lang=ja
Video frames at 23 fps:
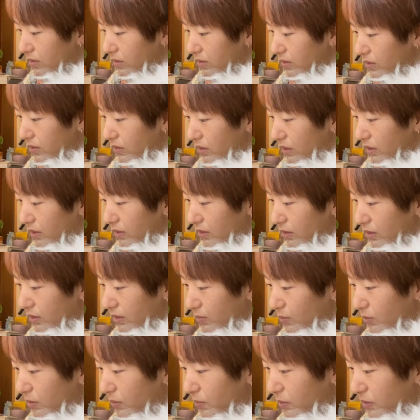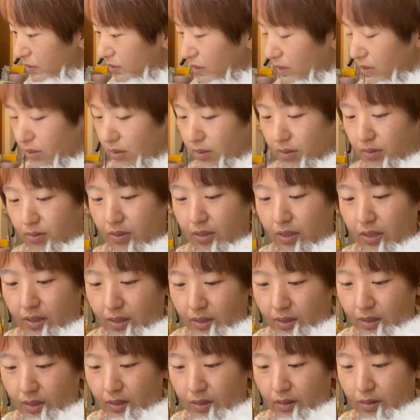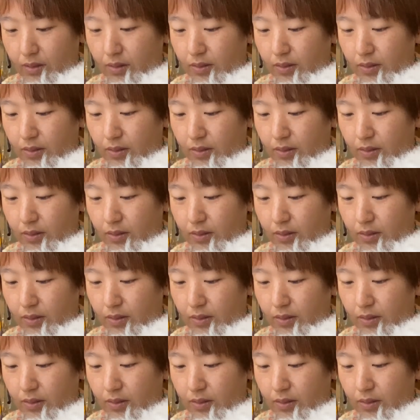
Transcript: それ私も思ったんだよね